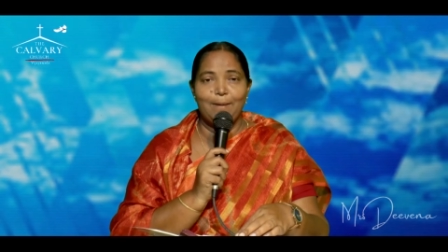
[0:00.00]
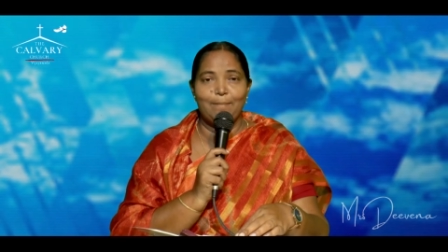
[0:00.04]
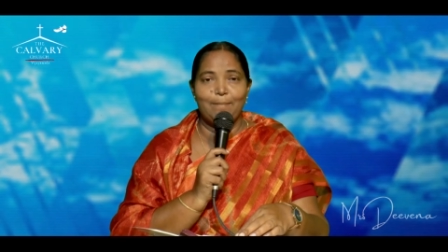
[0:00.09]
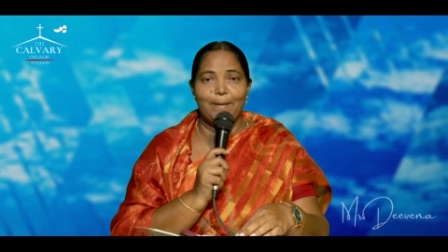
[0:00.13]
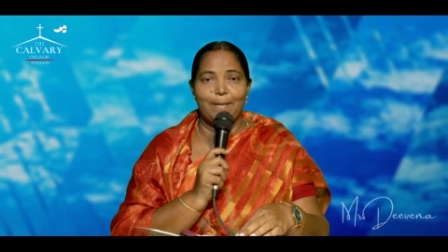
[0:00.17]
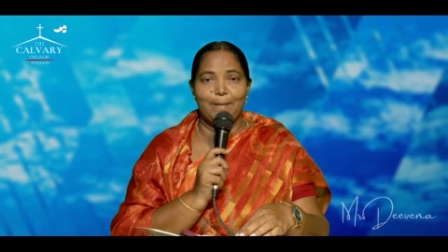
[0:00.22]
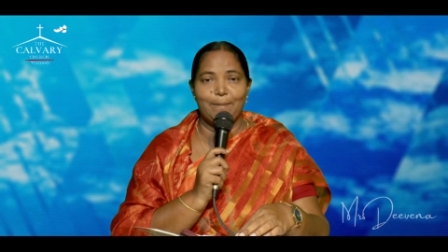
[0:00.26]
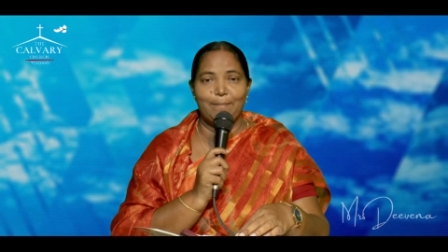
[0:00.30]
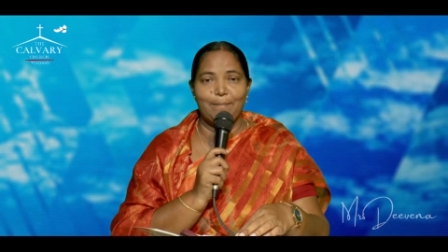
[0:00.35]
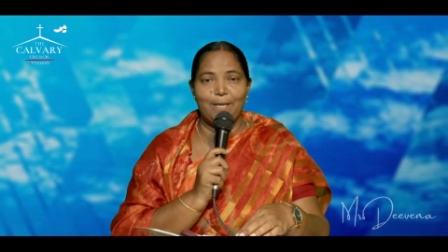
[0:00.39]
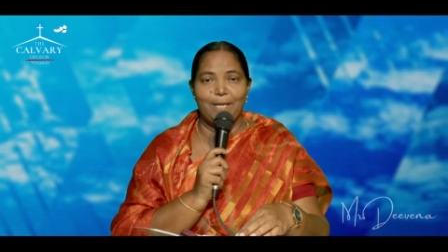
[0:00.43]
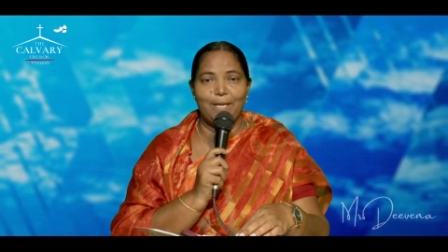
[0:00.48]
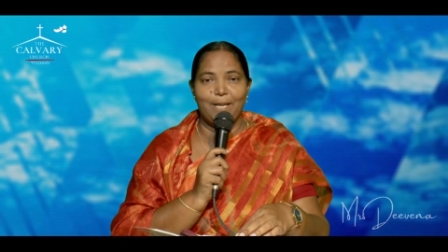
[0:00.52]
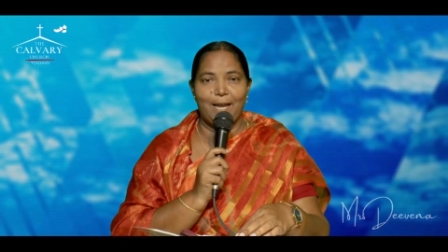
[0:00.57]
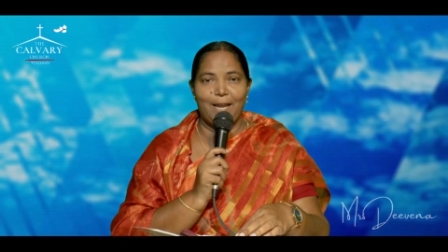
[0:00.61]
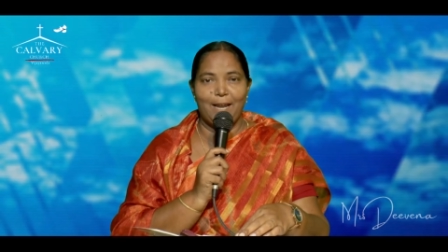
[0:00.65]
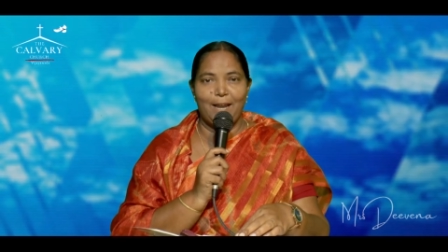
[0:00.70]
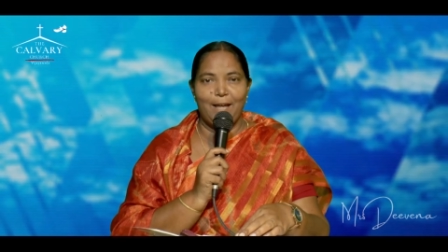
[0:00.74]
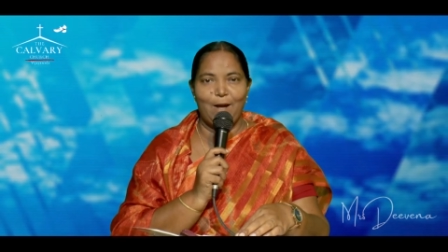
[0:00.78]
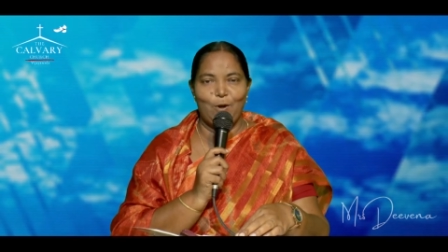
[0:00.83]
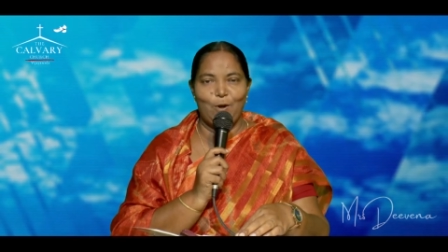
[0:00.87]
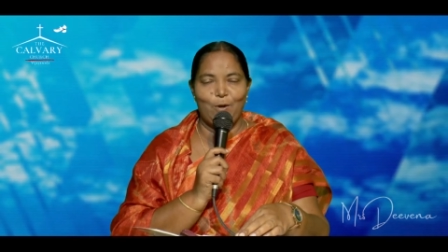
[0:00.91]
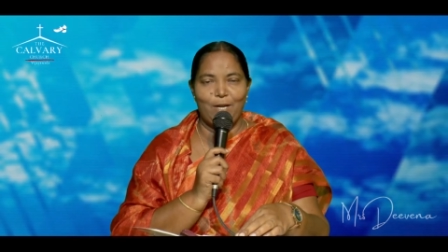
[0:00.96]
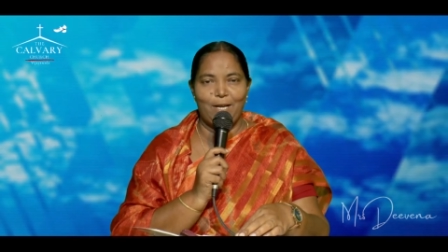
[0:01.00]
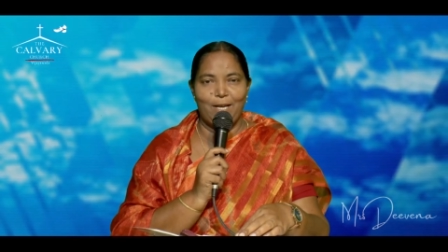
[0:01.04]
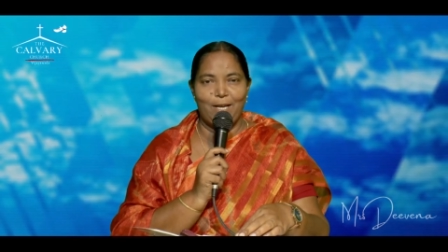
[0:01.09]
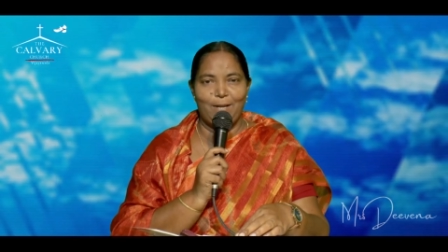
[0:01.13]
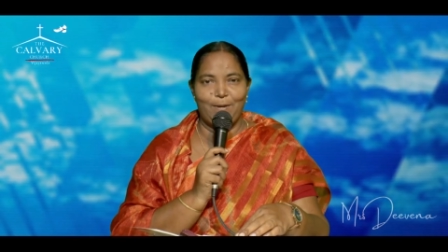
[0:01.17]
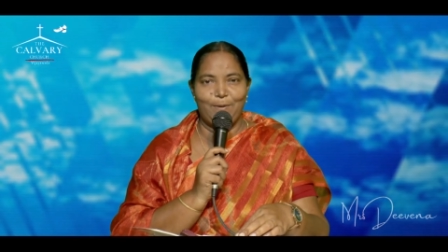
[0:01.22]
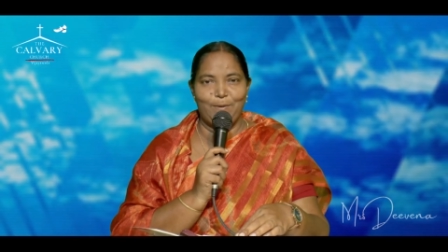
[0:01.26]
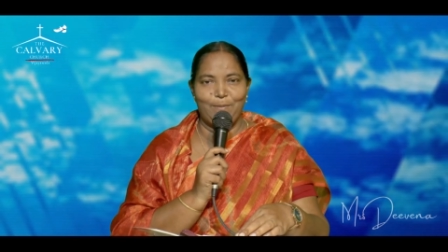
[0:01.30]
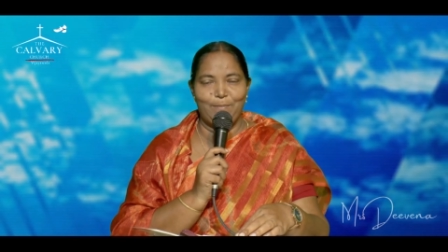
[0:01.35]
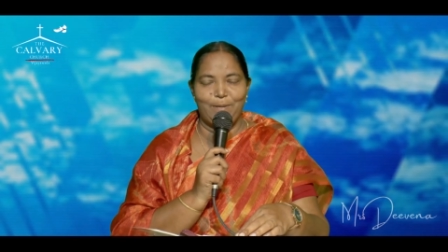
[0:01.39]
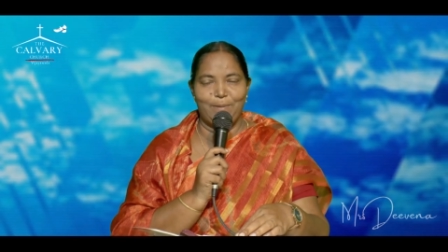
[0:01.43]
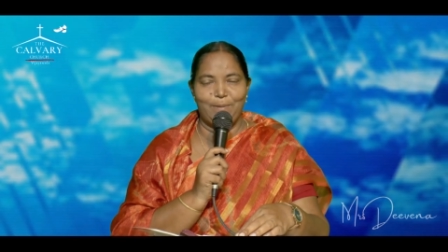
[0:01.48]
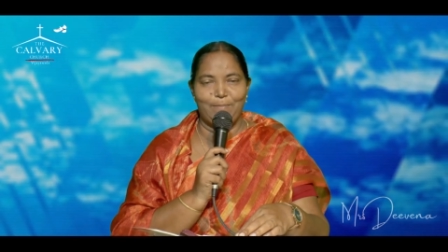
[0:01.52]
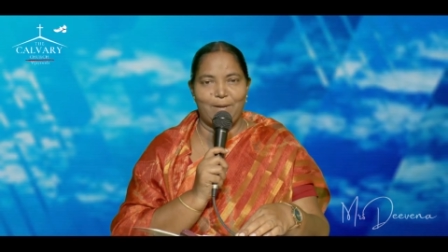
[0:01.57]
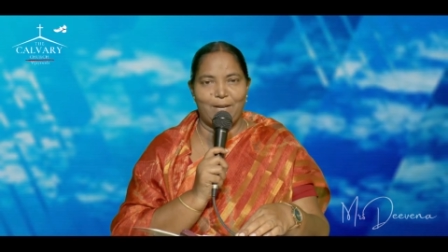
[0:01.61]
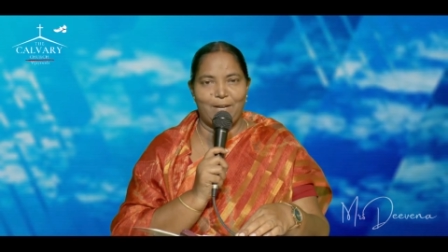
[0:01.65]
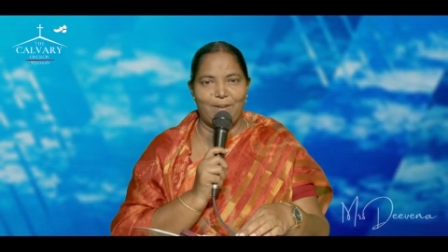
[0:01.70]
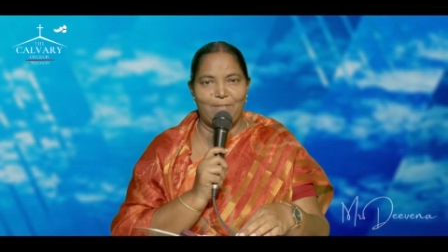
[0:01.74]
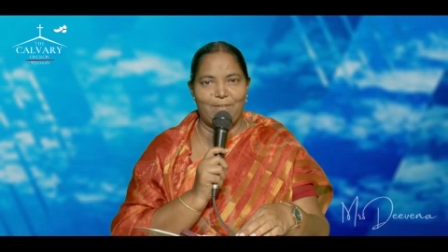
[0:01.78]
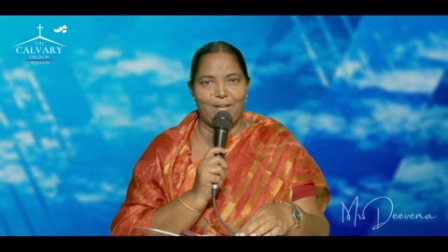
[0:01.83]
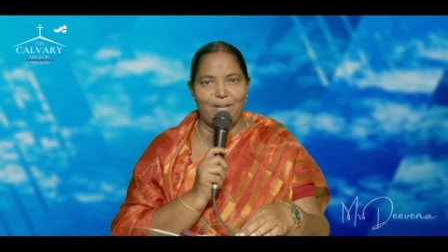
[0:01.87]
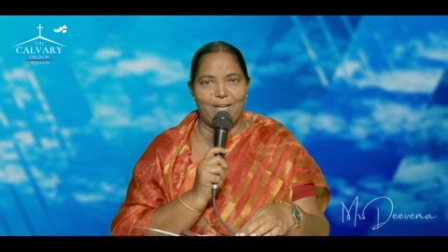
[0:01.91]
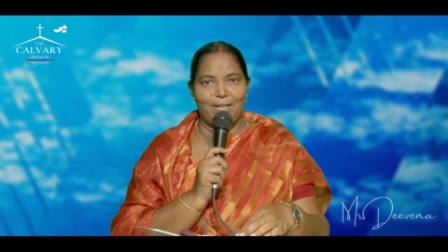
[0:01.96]
మరి మీరు ఎలా ఉన్నారు మీ
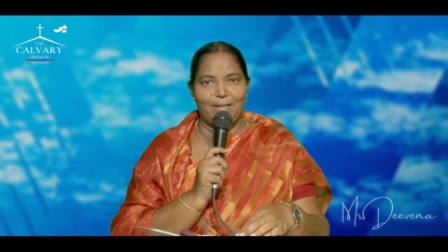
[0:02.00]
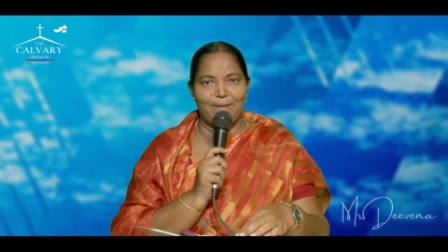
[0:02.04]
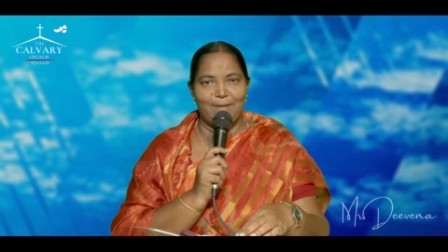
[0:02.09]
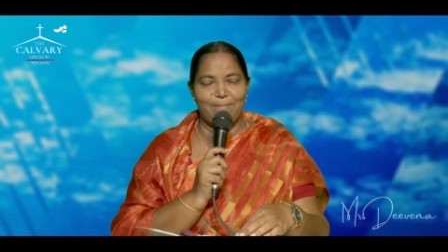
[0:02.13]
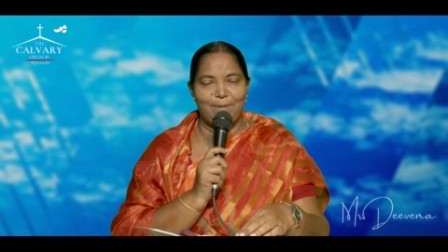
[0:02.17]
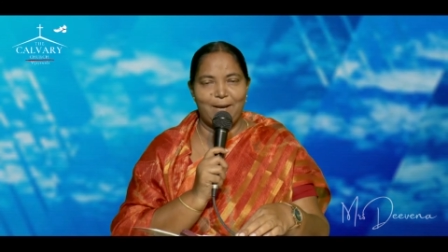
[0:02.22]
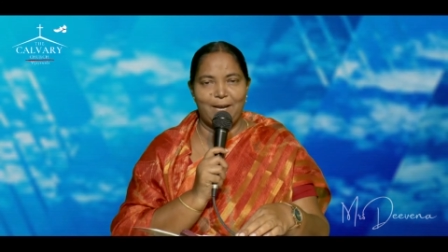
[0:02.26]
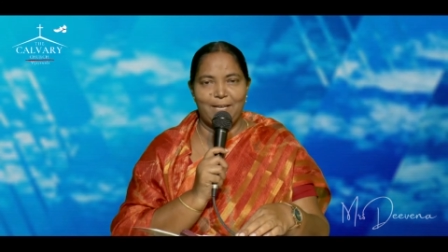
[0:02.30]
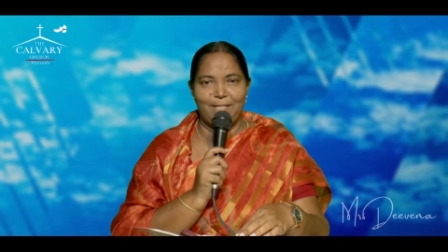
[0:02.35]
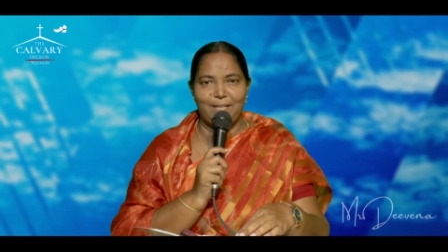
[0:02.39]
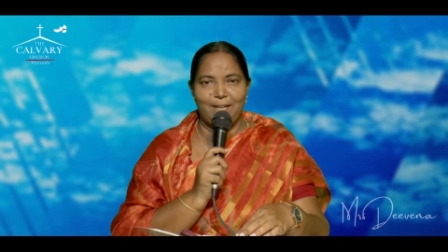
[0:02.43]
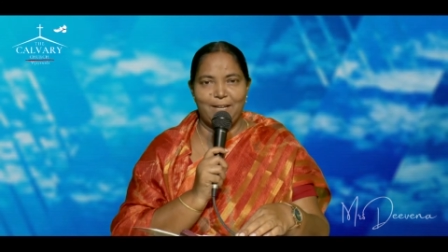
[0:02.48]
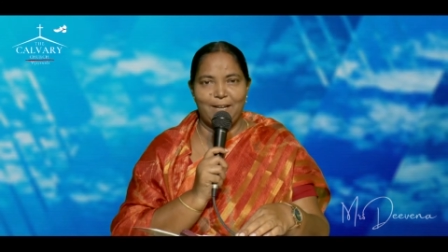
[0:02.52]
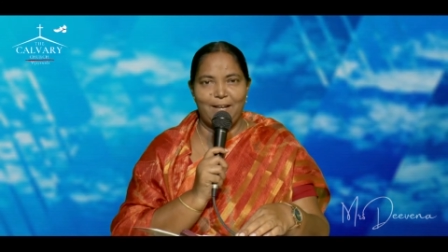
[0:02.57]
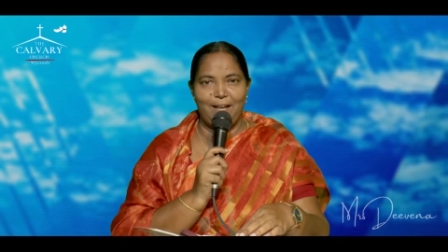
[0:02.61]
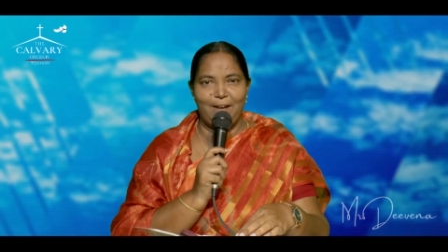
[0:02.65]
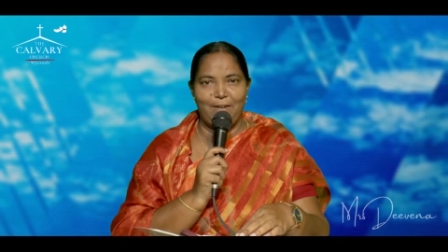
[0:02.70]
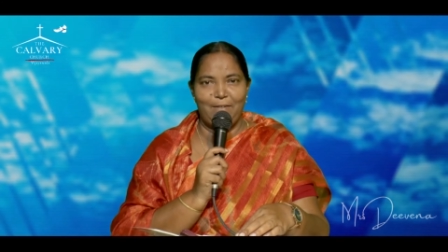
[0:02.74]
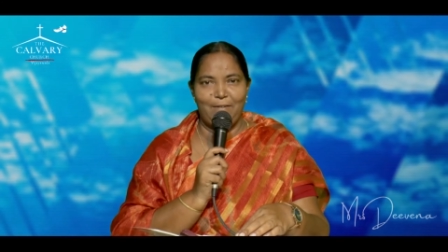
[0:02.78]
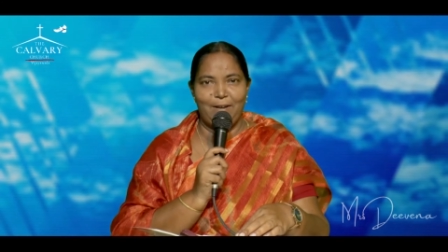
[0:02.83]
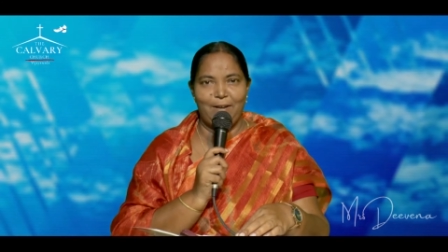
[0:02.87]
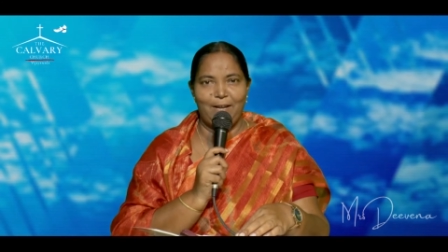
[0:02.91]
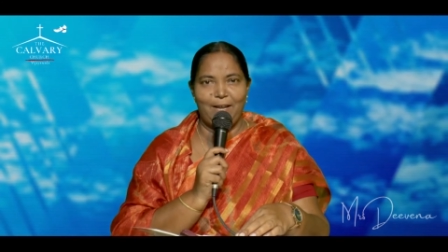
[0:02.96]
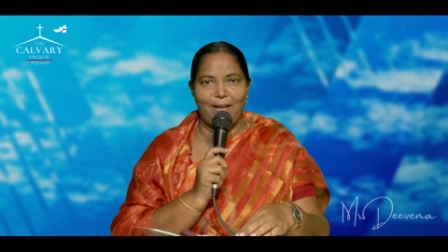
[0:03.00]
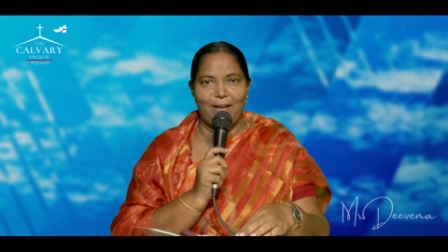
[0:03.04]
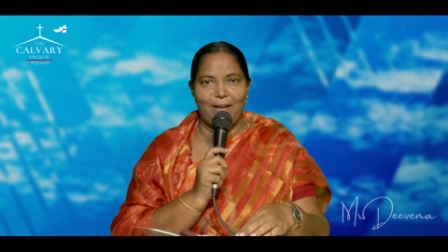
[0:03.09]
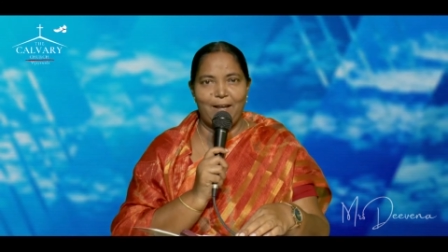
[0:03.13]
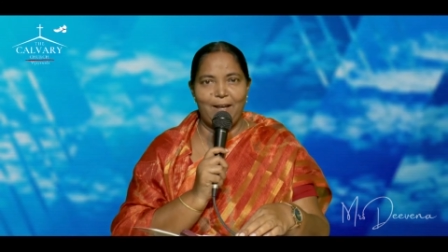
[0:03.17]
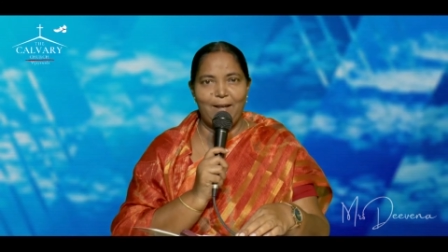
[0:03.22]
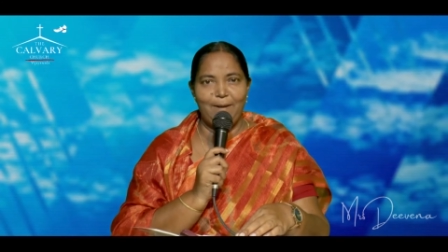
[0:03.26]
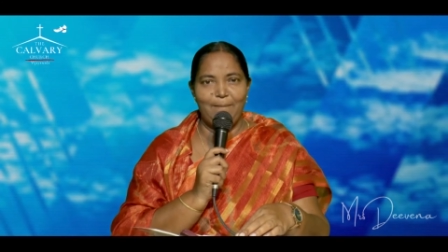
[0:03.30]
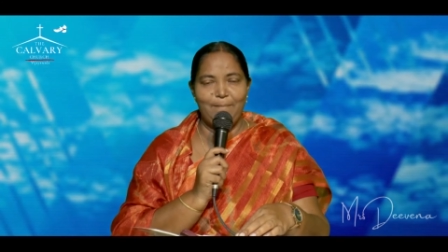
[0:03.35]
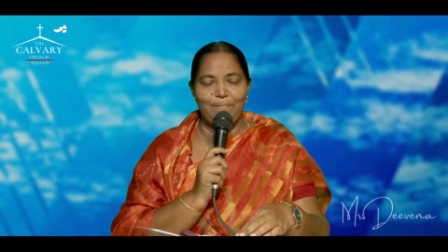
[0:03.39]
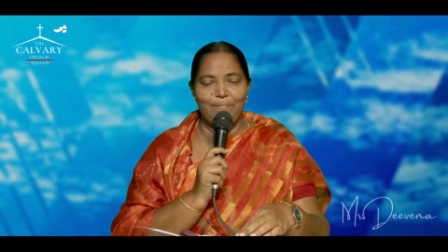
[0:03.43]
మనవాళ్ళకి మాదిరిగా ఉన్నారా